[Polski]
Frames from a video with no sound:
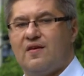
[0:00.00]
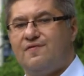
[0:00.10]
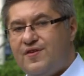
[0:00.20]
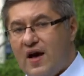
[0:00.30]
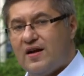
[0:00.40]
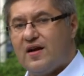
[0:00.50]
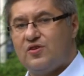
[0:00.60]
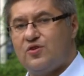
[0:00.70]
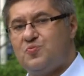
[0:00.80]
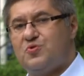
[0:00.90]
Wiara
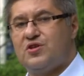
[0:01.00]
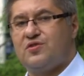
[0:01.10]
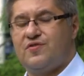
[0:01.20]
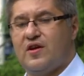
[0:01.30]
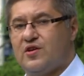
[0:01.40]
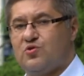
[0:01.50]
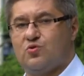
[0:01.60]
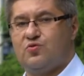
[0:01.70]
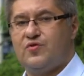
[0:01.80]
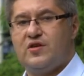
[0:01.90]
to jest przeżywanie
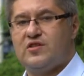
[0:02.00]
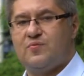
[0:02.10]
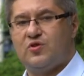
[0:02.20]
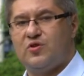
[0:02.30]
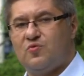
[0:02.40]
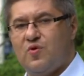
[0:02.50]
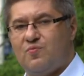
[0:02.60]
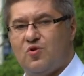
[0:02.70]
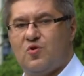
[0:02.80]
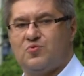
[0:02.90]
cudów i jestem o tym
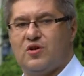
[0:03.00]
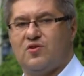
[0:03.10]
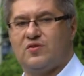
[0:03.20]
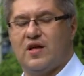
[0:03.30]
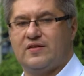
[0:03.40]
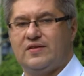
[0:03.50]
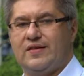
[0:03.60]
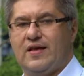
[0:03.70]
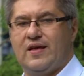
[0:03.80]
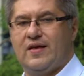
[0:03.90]
głęboko przekonany.
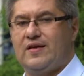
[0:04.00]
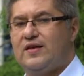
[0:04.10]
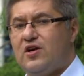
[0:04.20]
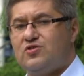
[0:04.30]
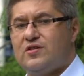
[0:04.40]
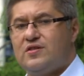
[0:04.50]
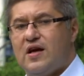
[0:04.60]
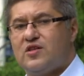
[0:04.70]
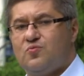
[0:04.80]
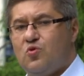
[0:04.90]
I każdy z
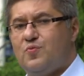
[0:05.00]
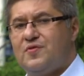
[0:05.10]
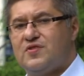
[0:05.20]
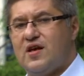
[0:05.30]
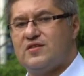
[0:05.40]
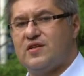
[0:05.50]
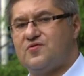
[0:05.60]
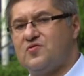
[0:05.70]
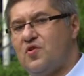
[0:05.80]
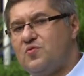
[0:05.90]
nas mógłby wskazać
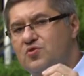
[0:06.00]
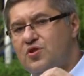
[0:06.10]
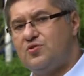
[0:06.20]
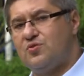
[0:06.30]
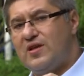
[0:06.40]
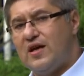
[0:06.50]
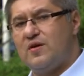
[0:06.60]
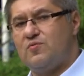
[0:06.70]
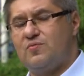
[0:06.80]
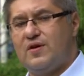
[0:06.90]
w swoim życiu
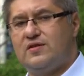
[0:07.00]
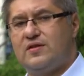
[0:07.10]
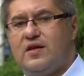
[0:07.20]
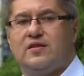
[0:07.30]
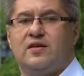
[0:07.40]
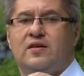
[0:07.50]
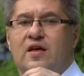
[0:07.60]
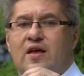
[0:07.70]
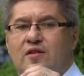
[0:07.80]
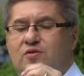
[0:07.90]
takie momenty, kiedy
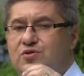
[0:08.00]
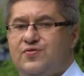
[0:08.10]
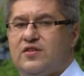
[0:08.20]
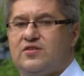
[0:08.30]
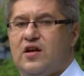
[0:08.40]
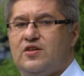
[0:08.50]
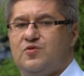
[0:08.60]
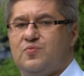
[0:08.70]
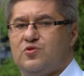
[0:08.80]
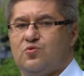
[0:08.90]

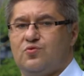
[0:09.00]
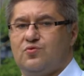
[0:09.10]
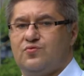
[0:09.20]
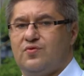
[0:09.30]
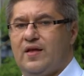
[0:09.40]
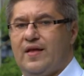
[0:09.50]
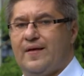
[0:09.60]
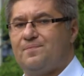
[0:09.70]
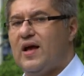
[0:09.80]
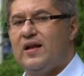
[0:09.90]
doświadczaliśmy cudów.
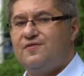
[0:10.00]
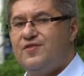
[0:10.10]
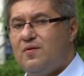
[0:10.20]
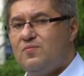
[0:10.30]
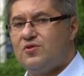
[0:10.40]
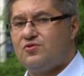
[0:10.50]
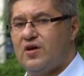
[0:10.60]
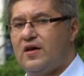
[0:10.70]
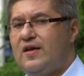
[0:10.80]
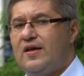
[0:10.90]
Ale wiemy,
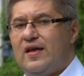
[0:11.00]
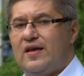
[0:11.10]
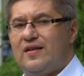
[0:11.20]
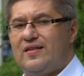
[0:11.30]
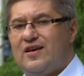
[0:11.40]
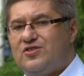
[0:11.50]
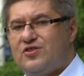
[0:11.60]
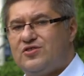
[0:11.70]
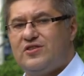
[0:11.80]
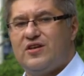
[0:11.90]
że
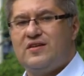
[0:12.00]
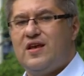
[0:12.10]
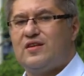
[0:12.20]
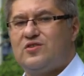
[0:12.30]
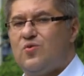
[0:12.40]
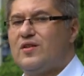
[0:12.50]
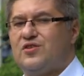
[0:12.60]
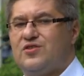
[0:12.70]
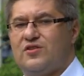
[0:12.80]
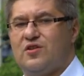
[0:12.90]
nasze życie nie składa
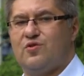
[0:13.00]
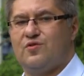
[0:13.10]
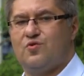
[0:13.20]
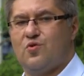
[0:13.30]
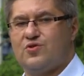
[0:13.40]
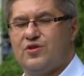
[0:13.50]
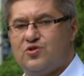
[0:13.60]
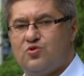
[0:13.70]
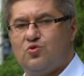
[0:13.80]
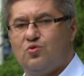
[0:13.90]
się tylko i wyłącznie z
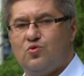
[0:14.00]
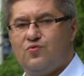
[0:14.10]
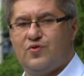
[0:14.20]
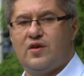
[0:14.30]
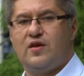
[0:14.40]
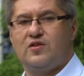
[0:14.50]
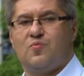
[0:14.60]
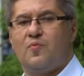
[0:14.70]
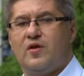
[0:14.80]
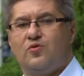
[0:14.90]
cudów i z
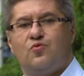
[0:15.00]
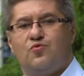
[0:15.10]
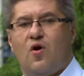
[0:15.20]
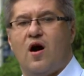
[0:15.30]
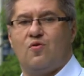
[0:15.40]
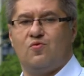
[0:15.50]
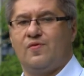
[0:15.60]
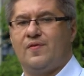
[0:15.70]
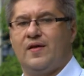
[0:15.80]
momentów wow,